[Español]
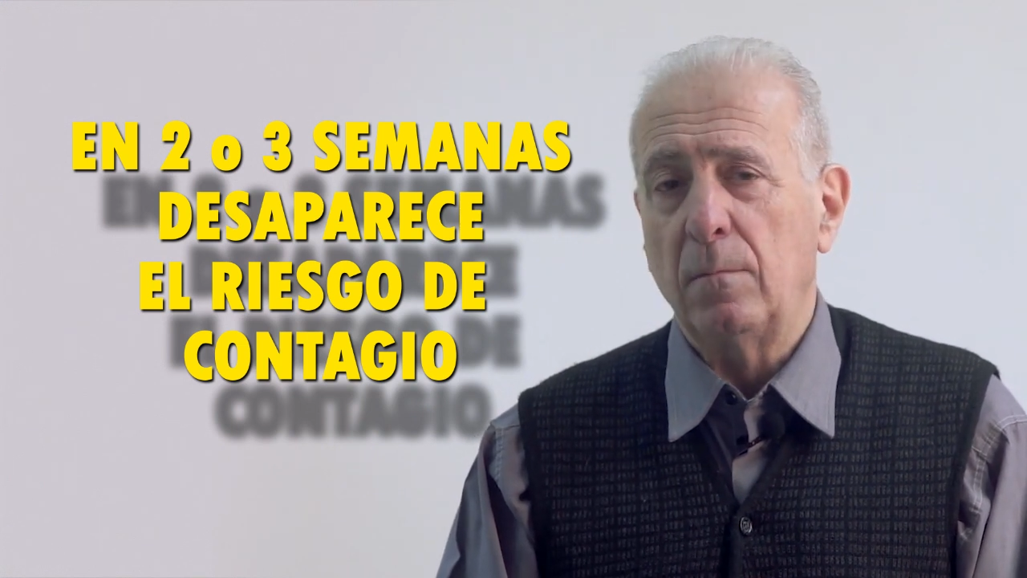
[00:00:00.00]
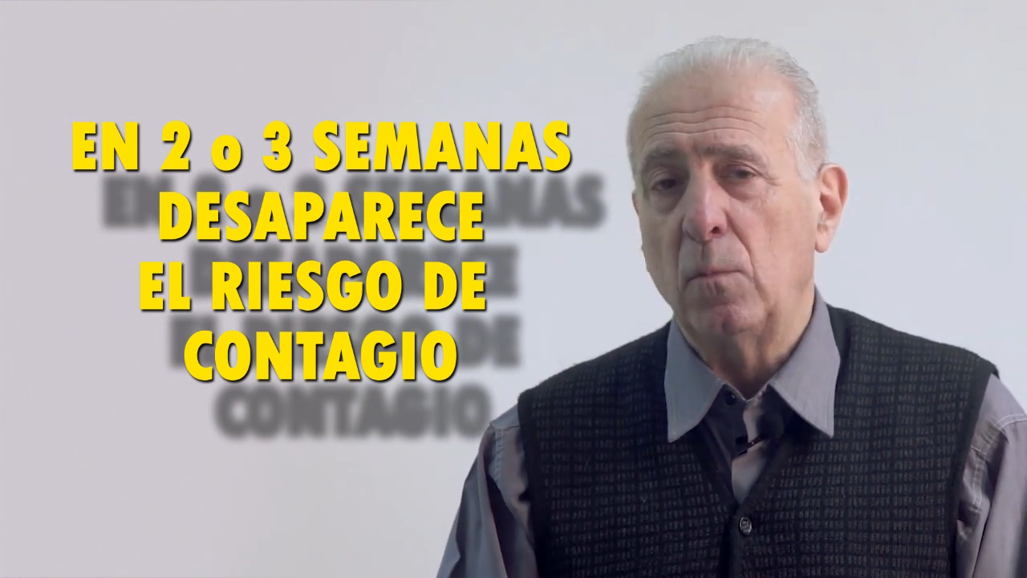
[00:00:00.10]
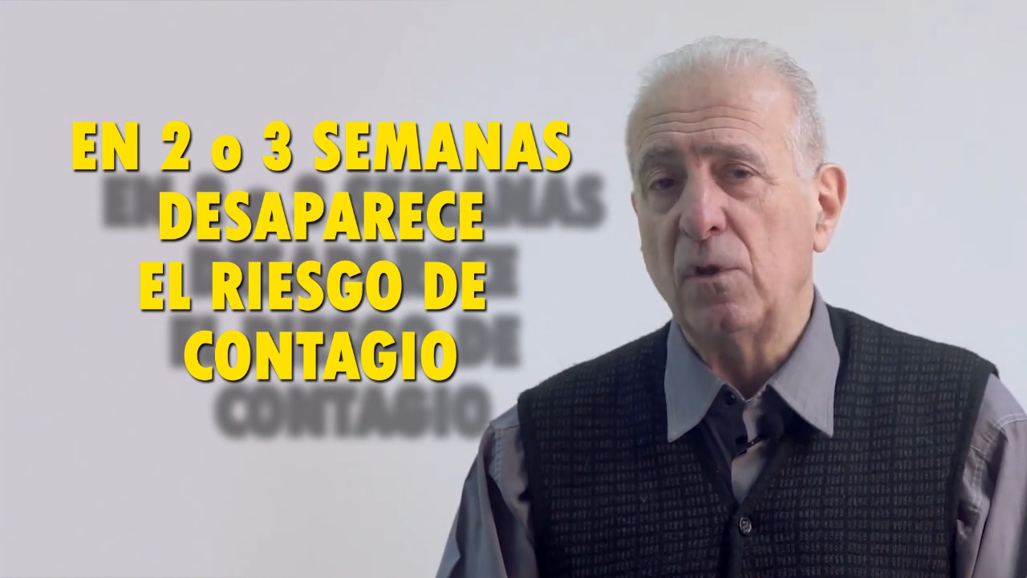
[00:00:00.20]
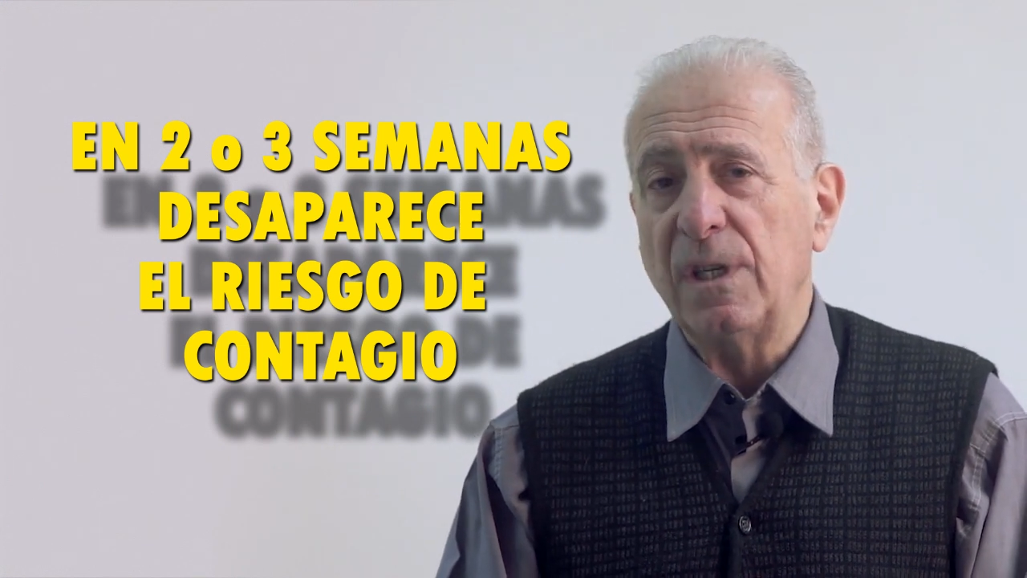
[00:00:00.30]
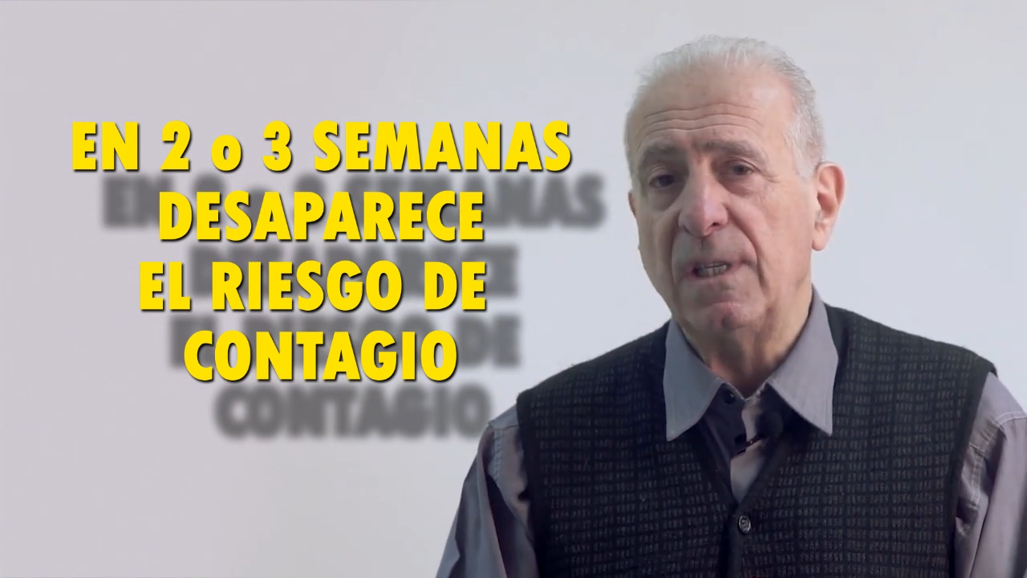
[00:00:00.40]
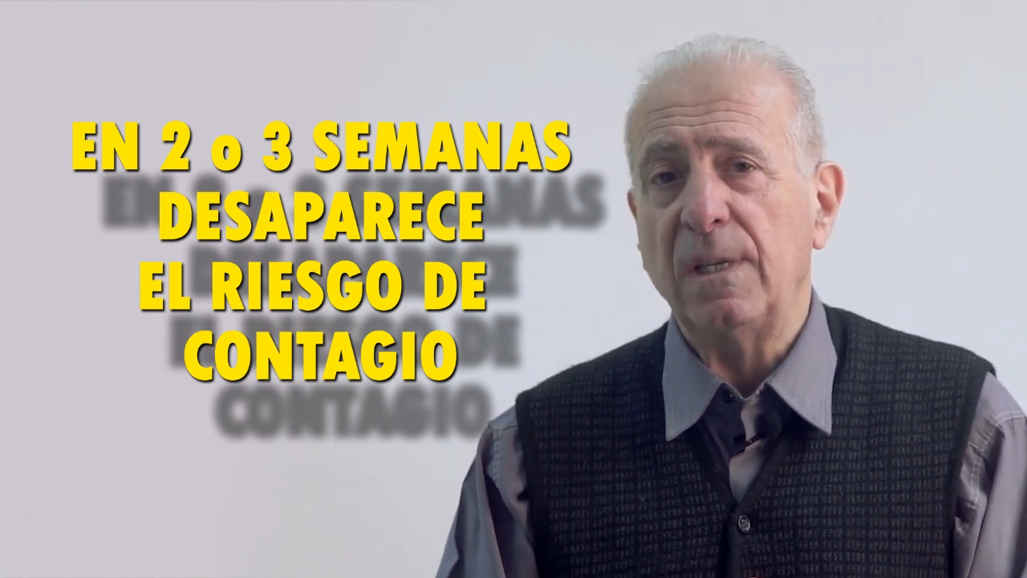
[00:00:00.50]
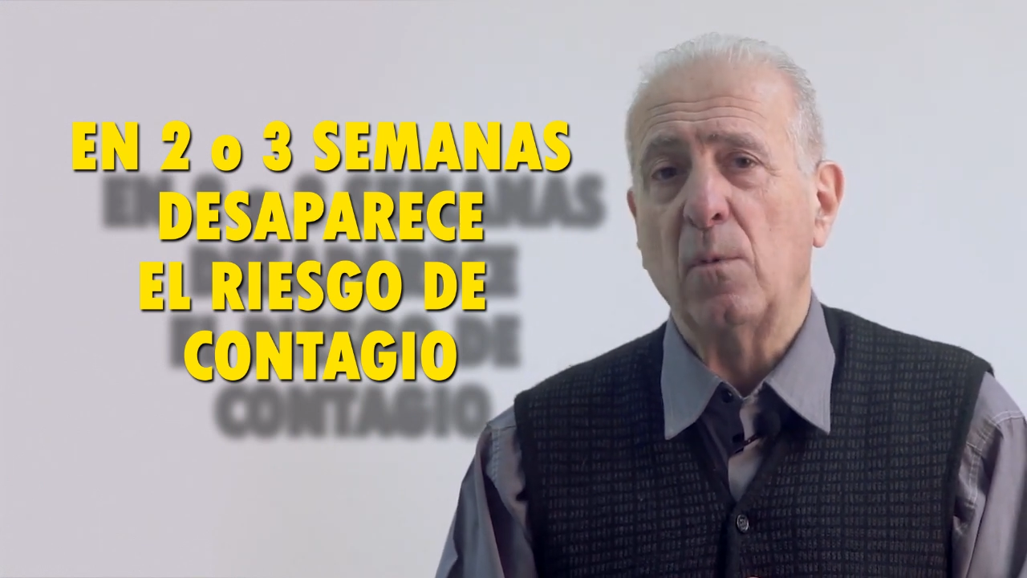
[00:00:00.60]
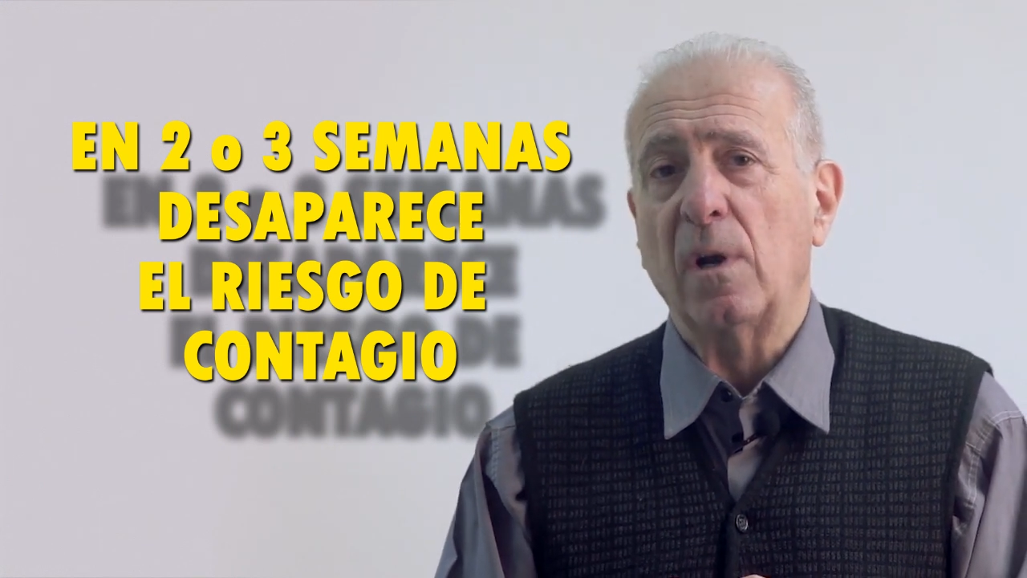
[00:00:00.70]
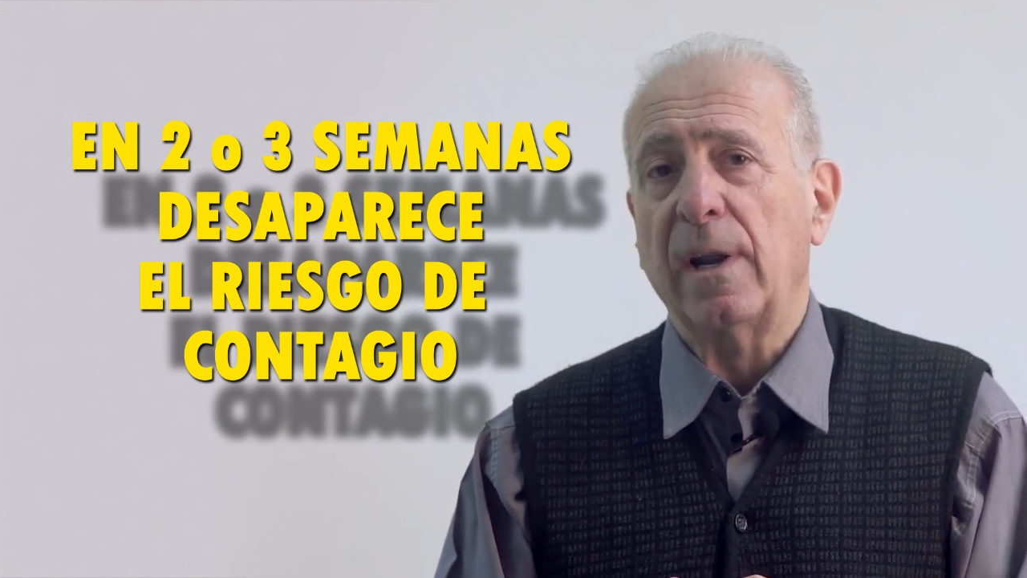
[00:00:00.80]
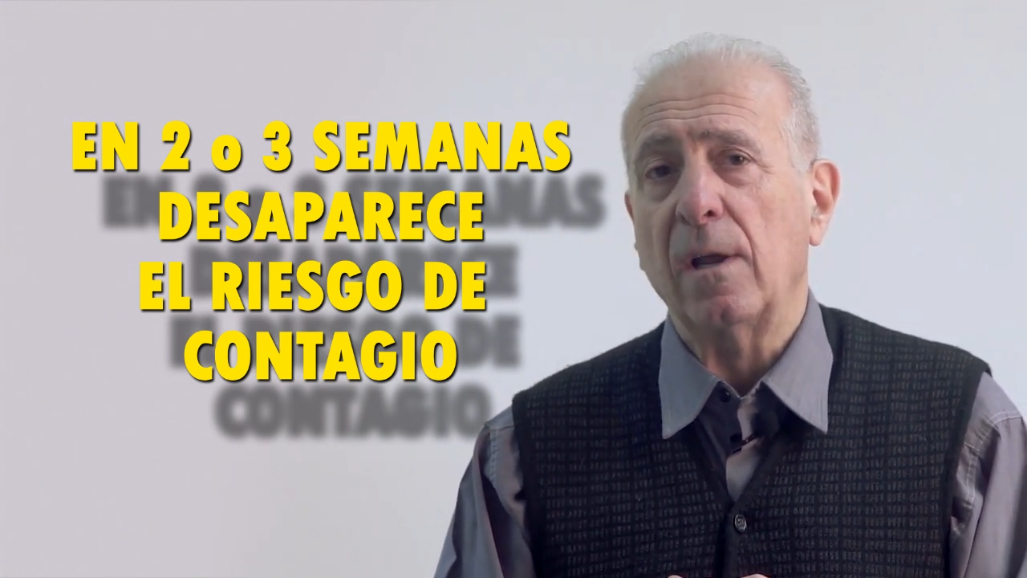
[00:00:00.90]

muchísimo el